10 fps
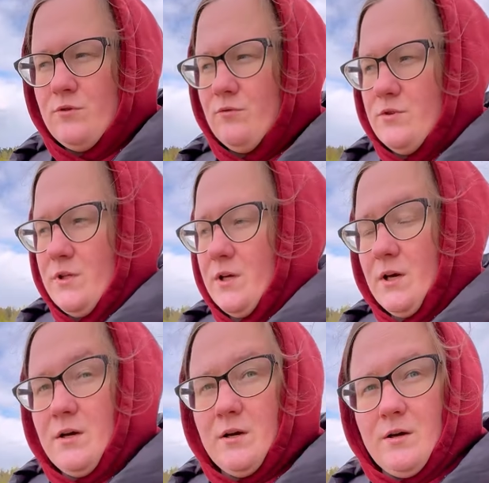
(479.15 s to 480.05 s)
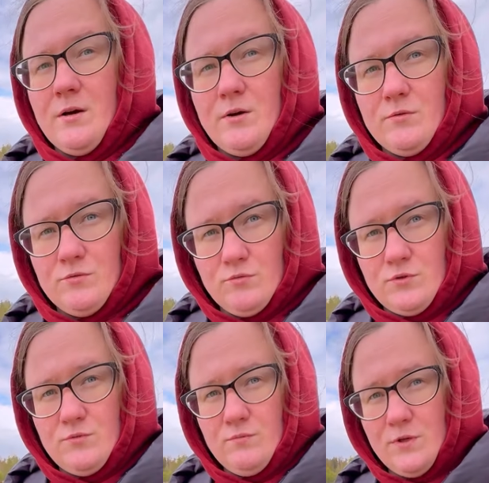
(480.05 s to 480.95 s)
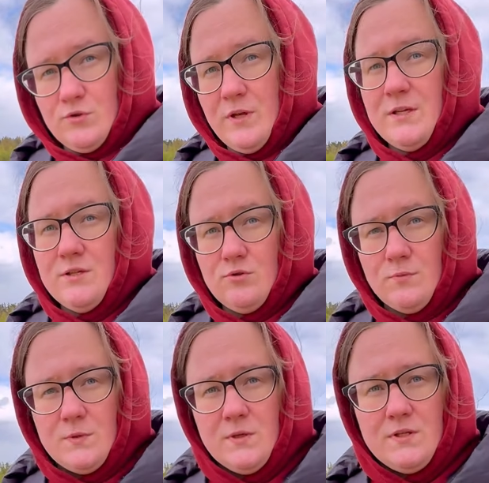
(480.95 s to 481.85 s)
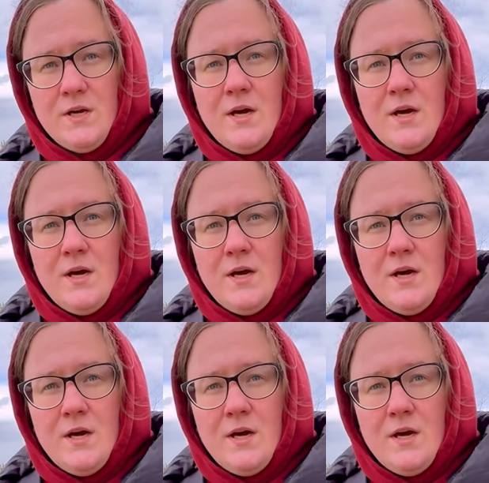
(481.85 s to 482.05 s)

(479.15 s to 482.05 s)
то есть это как э, ну, государственная собственность.